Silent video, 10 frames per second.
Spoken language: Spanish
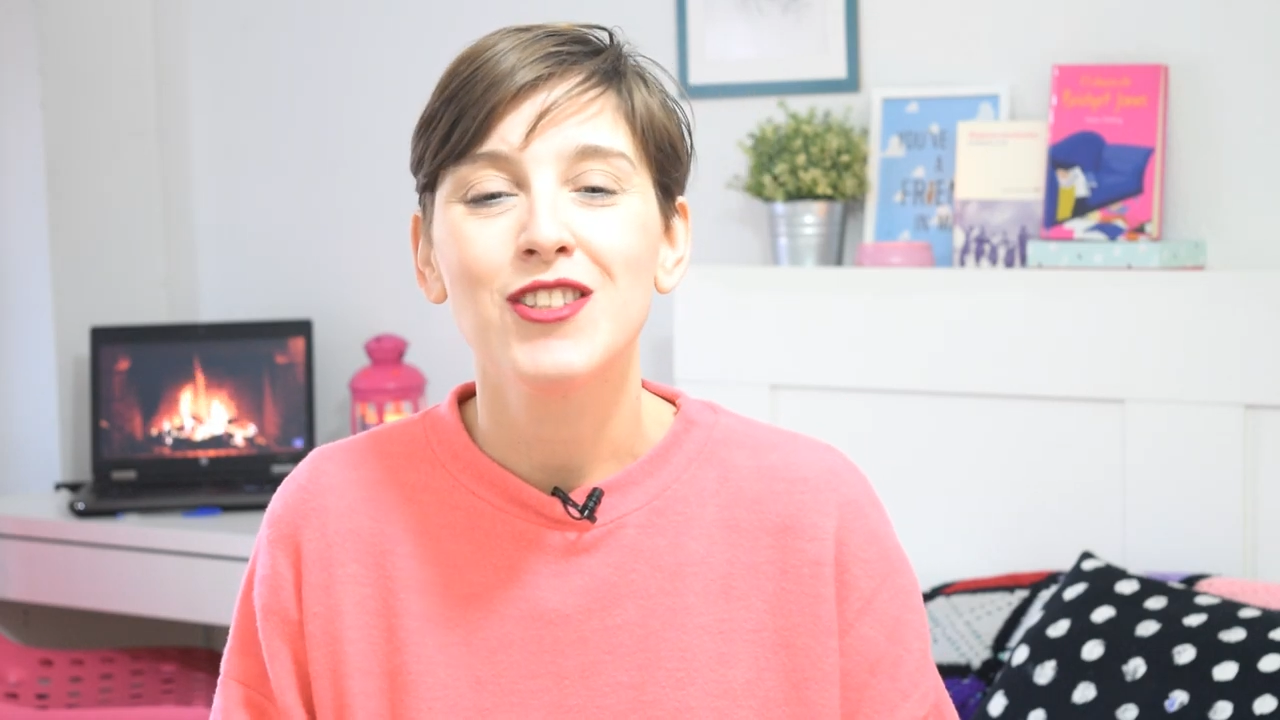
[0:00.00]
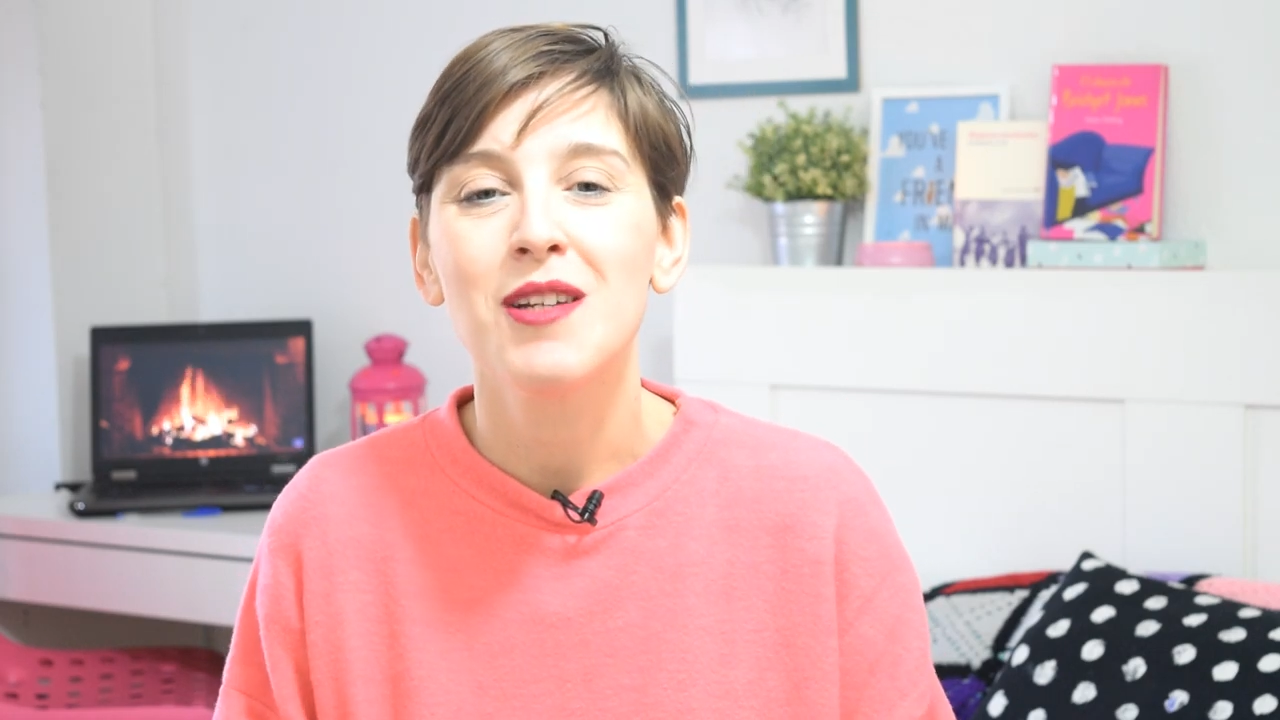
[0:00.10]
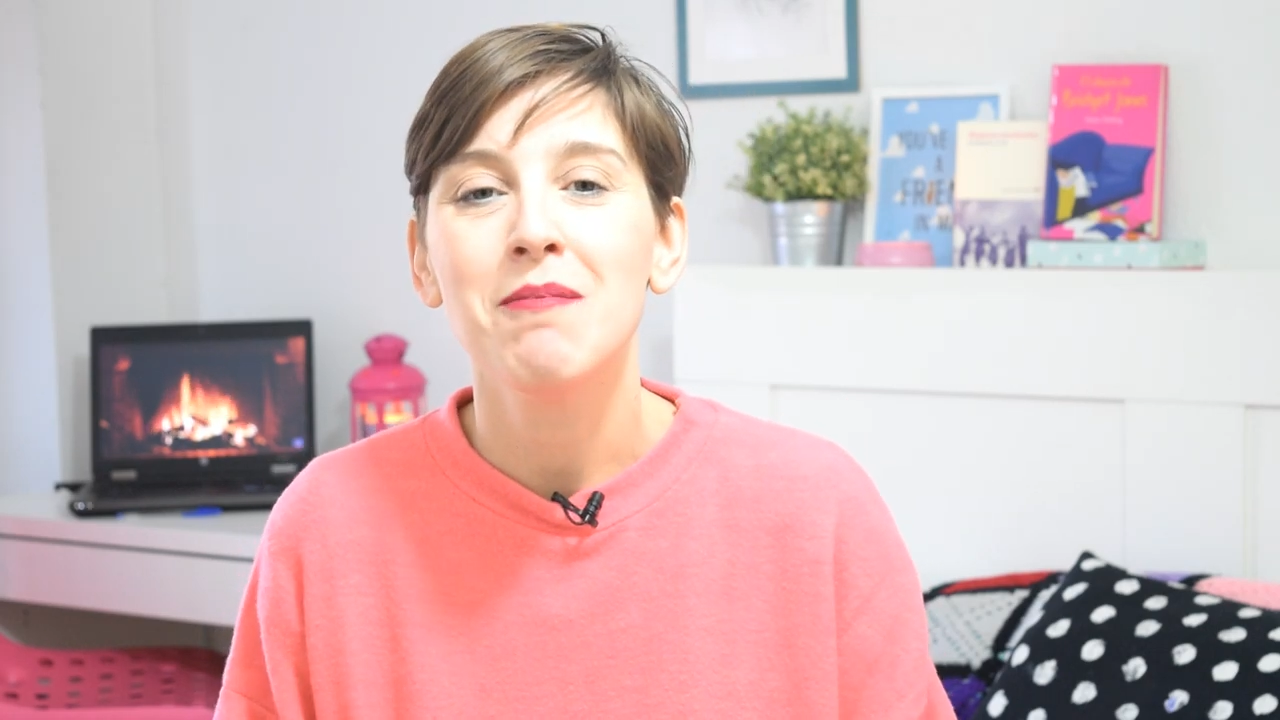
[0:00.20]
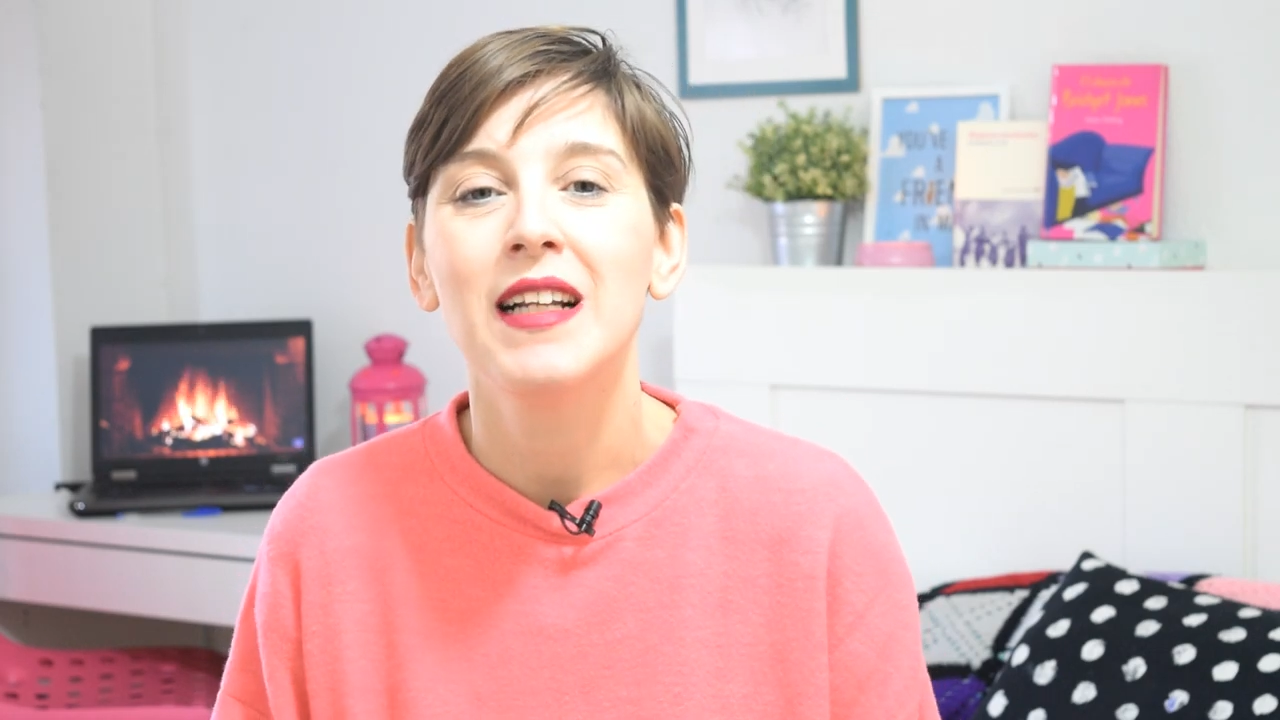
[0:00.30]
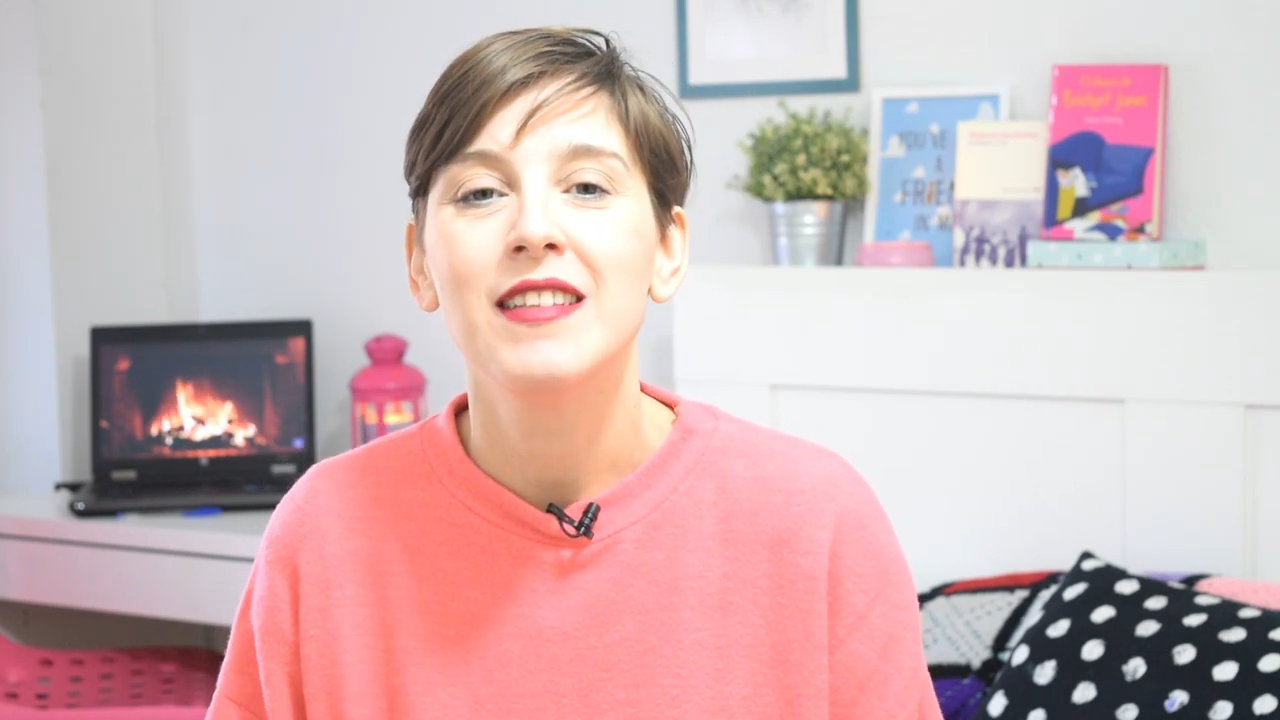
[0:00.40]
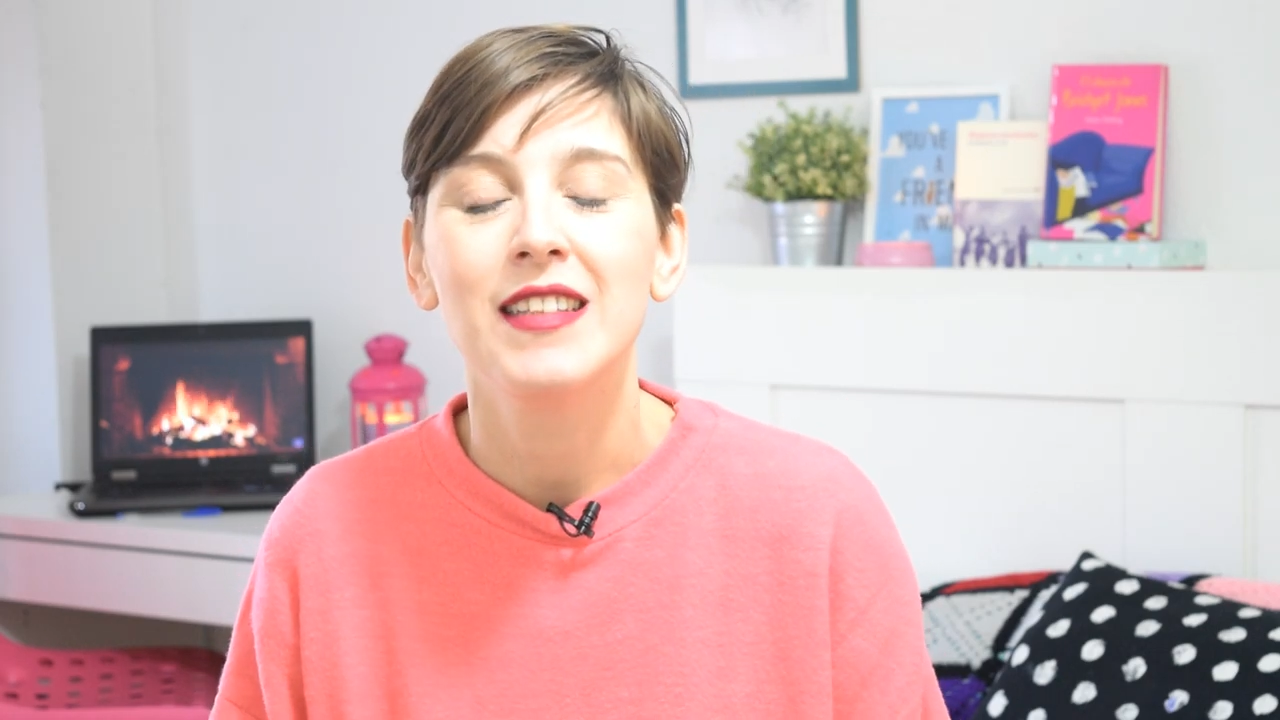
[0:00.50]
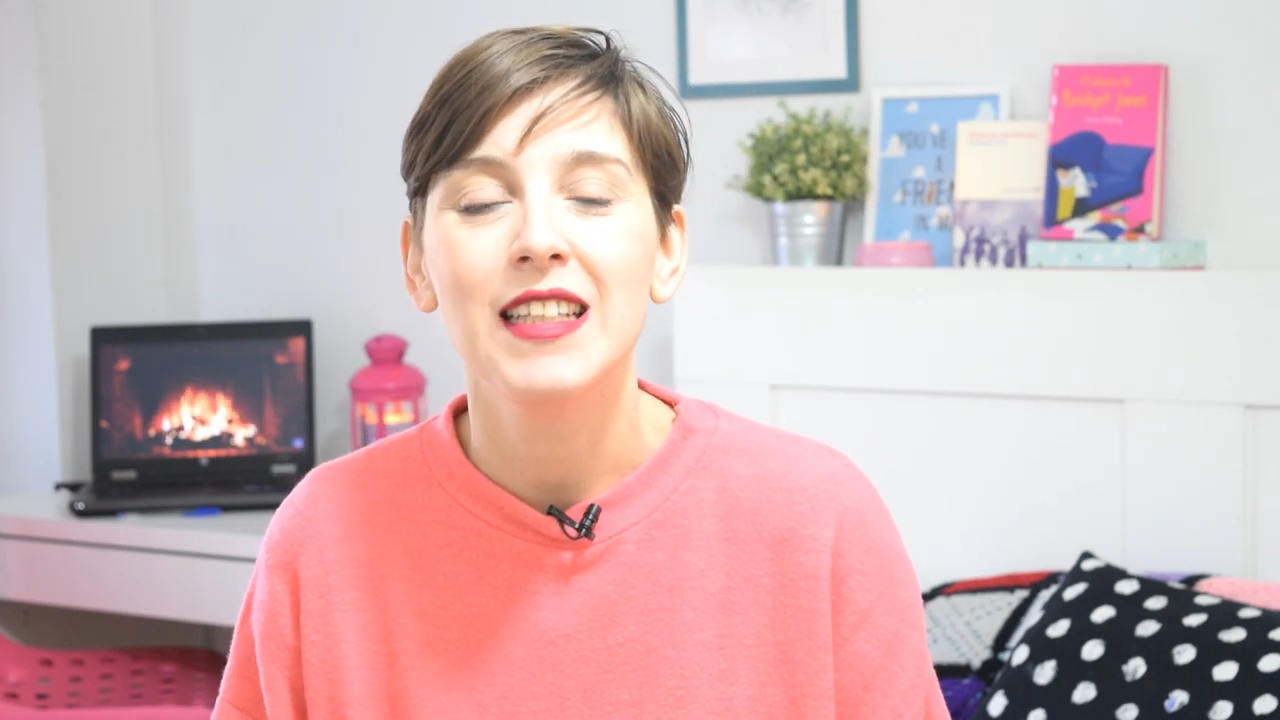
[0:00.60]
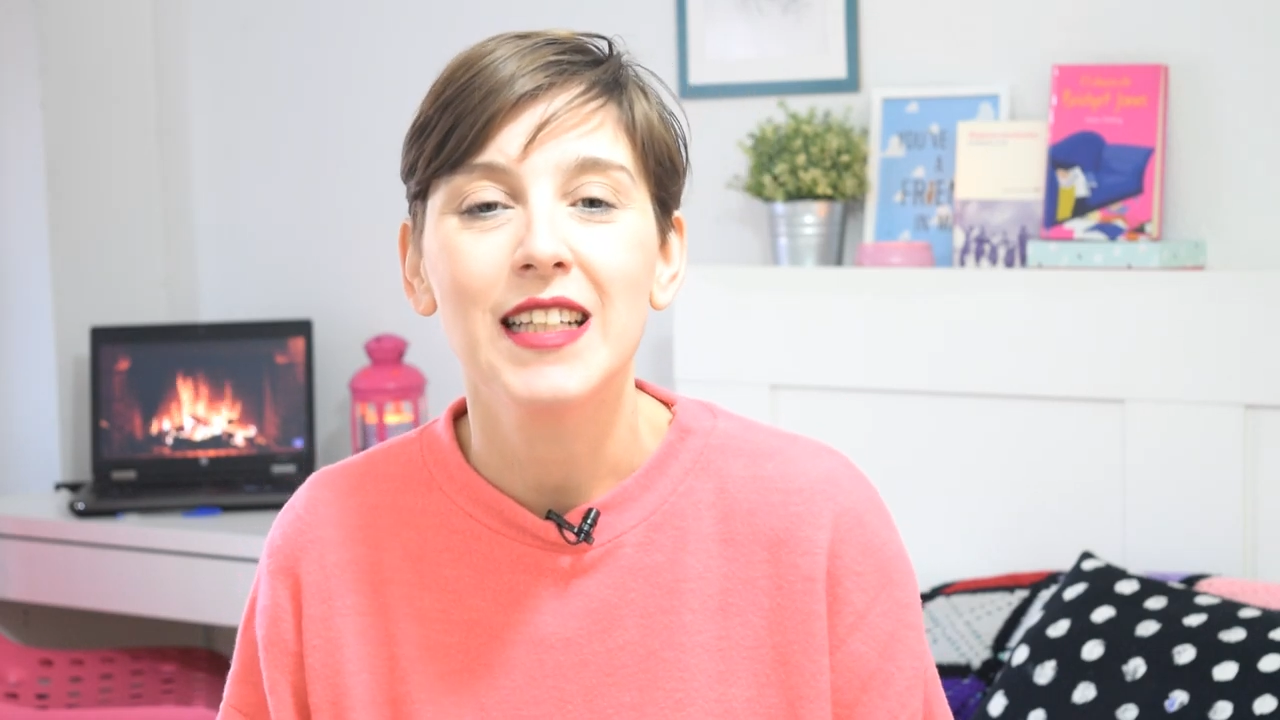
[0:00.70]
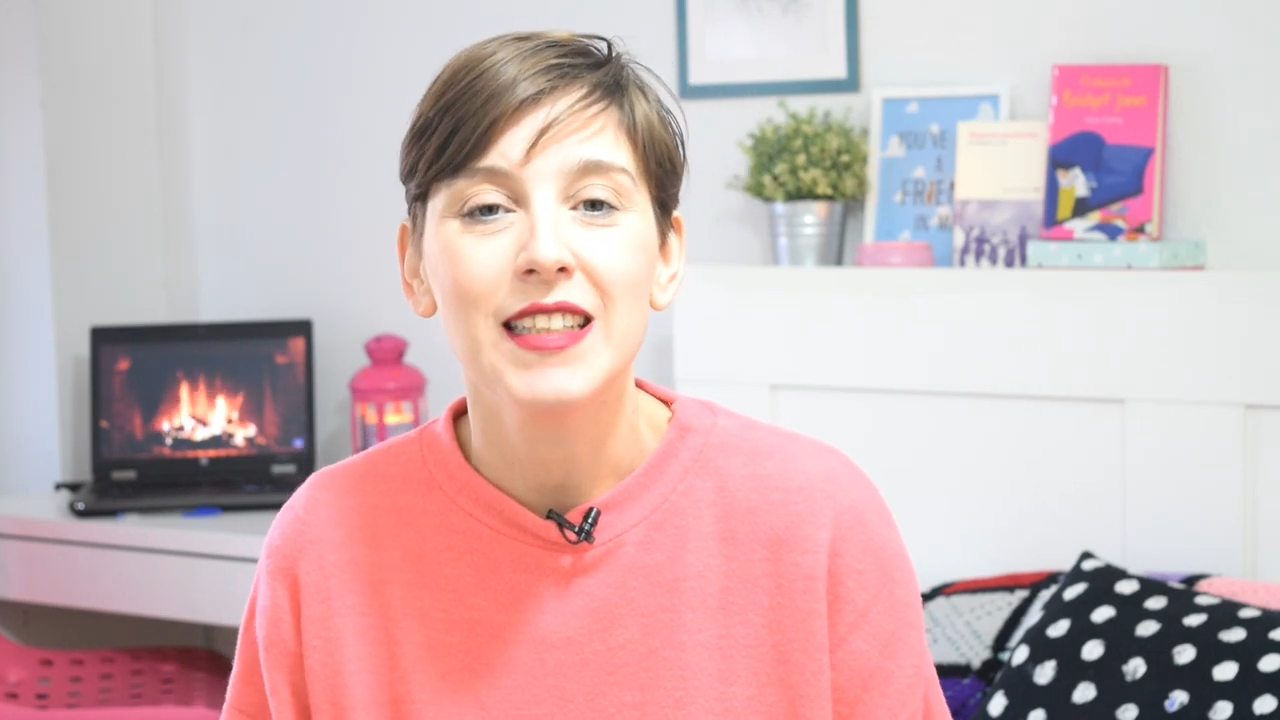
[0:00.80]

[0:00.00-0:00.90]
San Valentín,